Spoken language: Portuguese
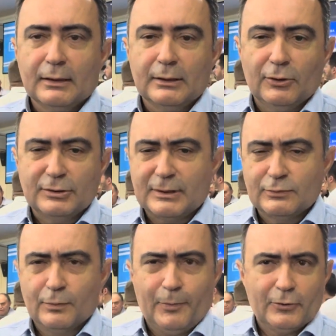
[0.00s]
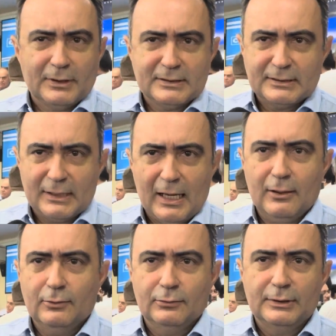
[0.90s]
que nós temos um
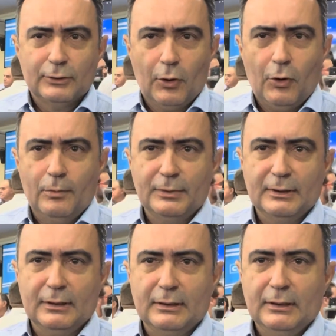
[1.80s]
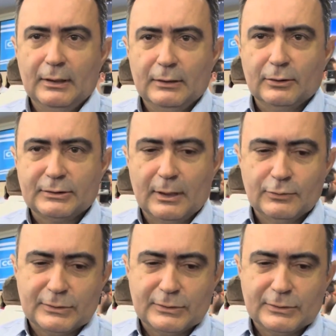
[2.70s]
potencial enorme, né? nós temos